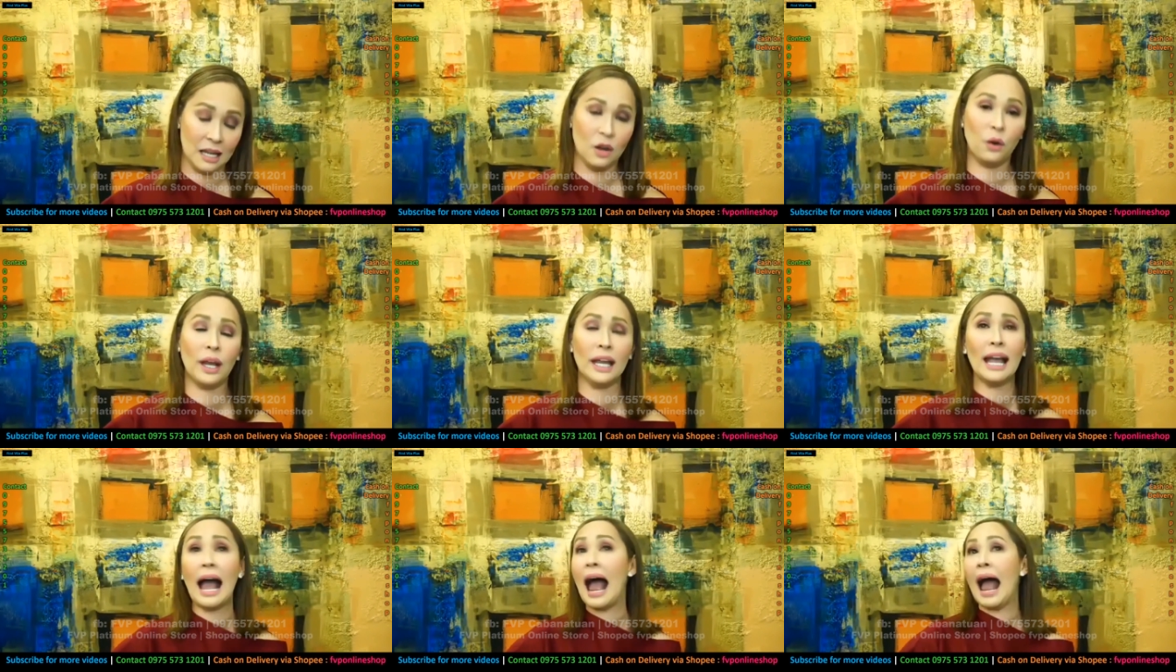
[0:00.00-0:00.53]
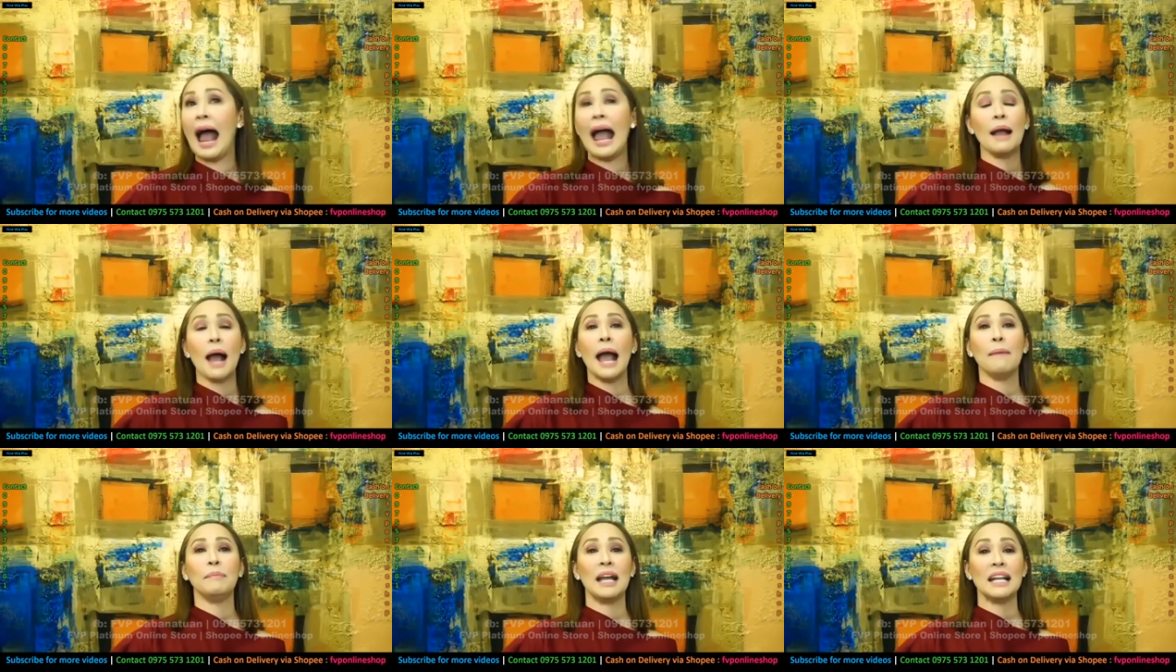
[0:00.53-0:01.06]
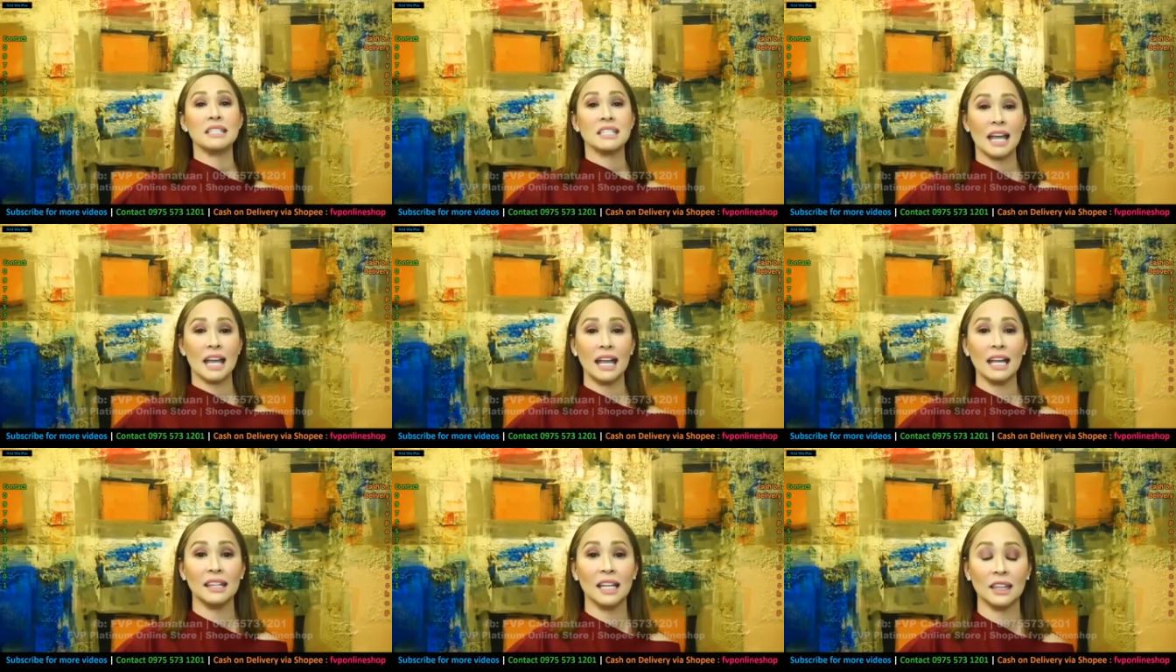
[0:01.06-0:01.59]
Okay? I, I'm not
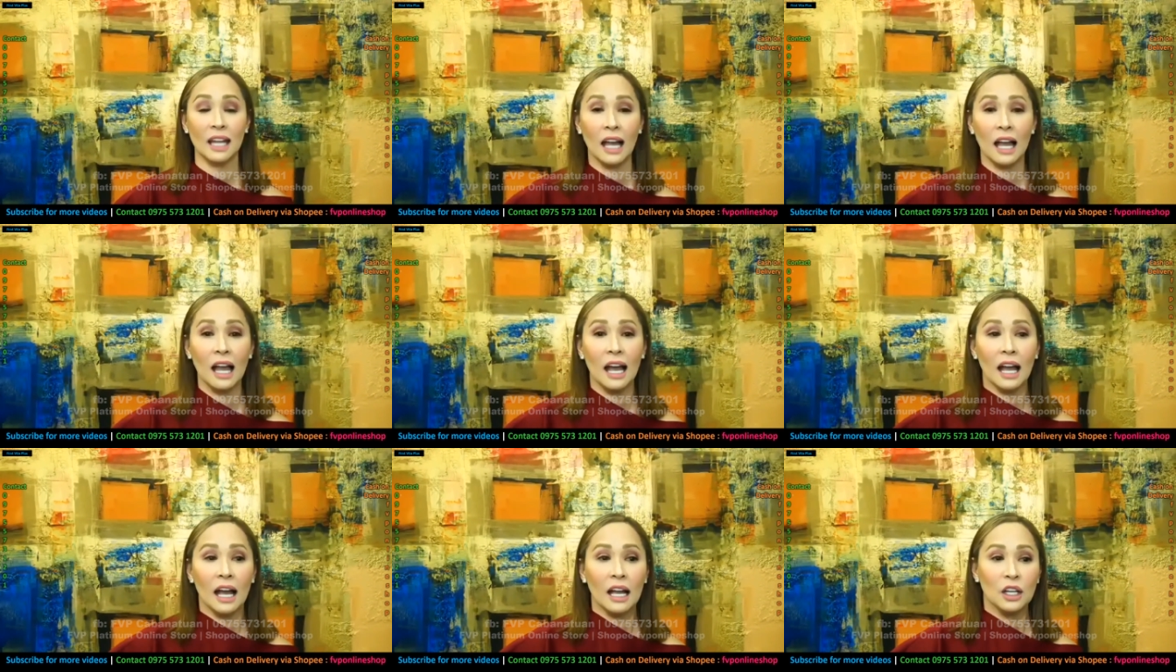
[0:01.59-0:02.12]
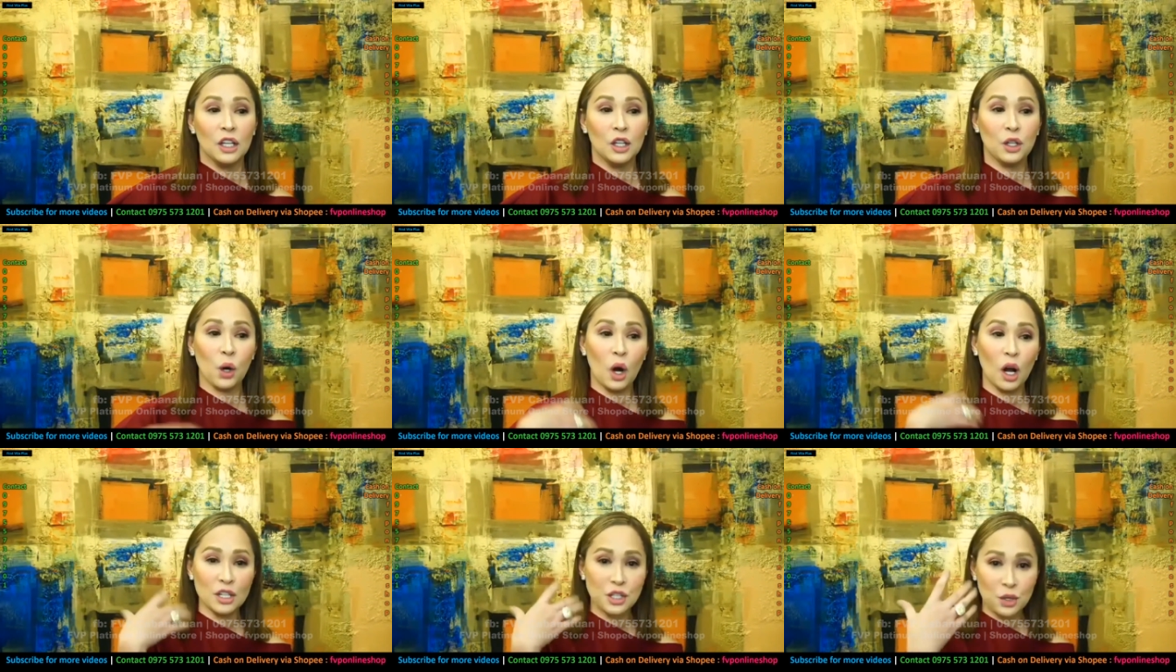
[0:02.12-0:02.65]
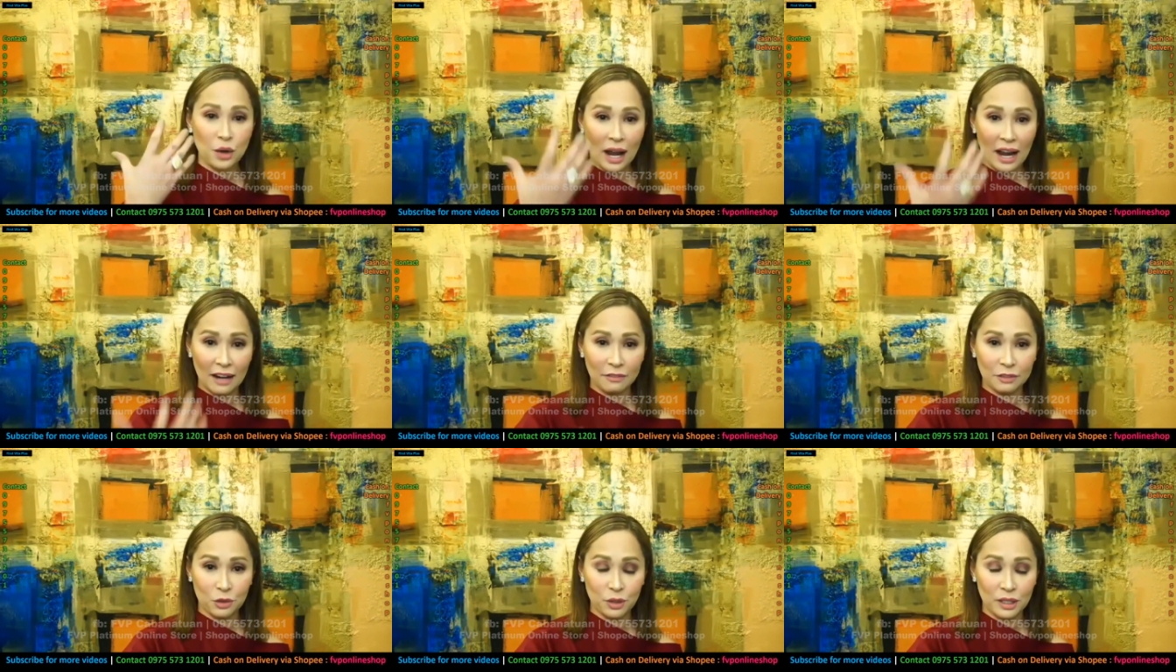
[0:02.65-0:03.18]
saying that you also
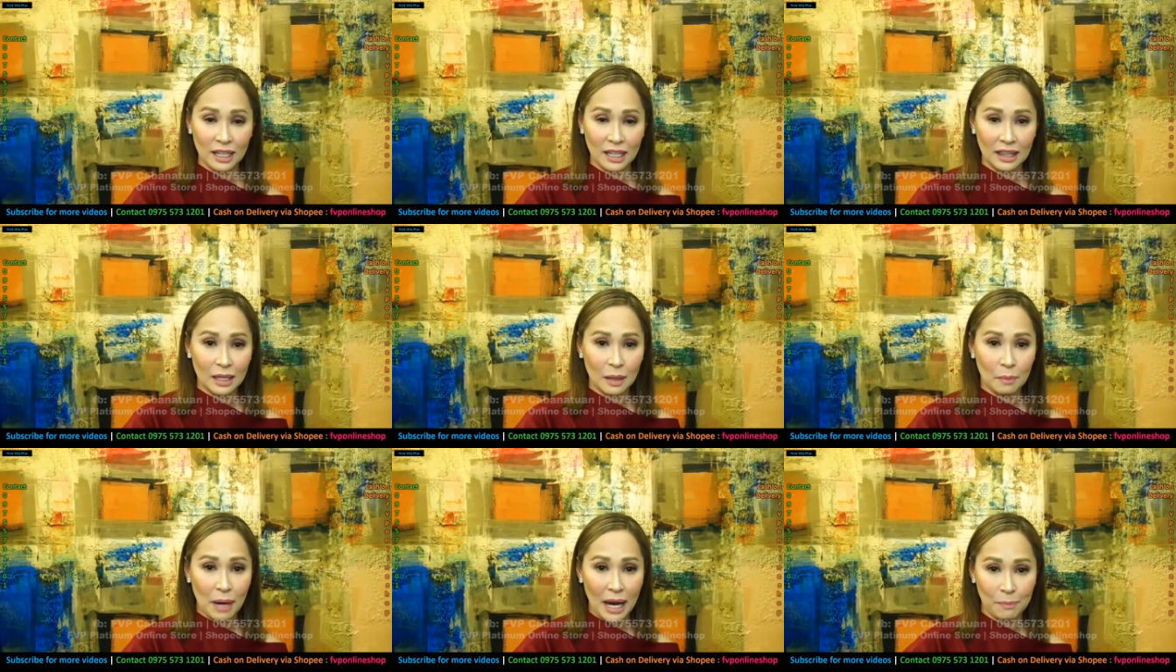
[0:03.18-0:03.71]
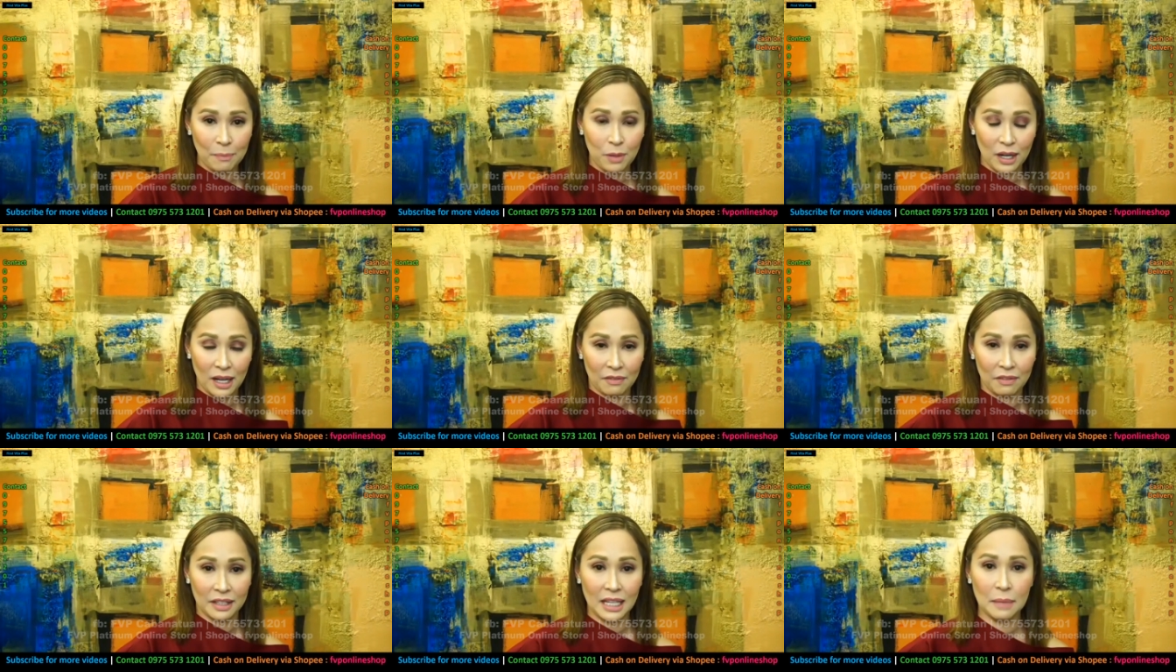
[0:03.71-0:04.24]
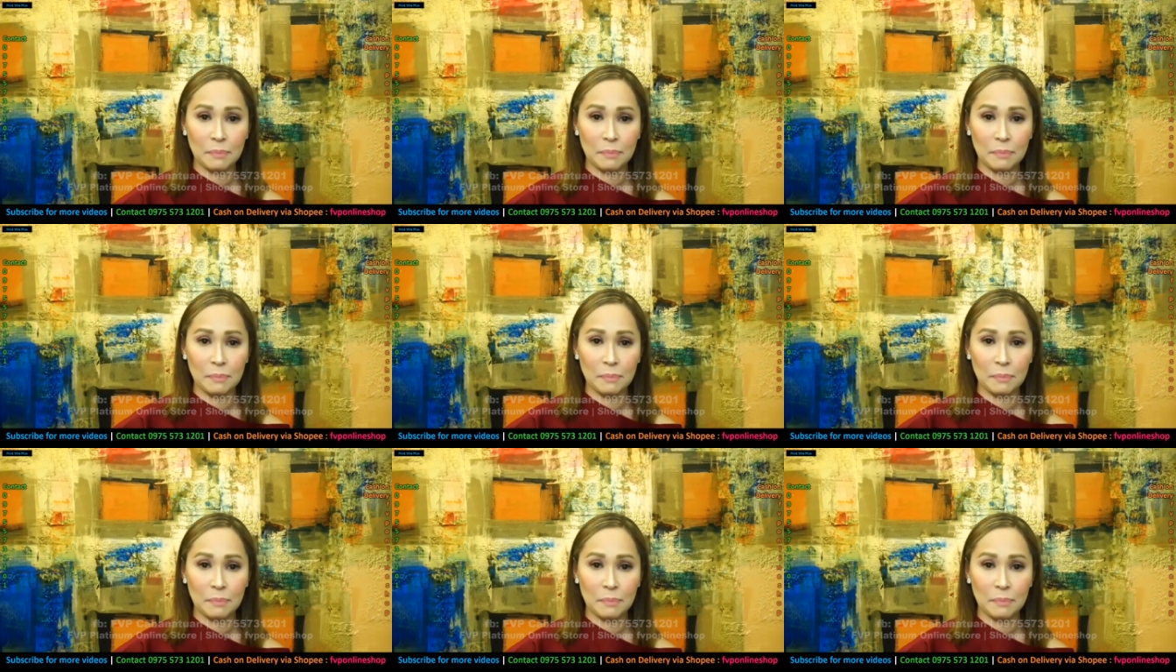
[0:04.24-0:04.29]
have to read the Bible every day.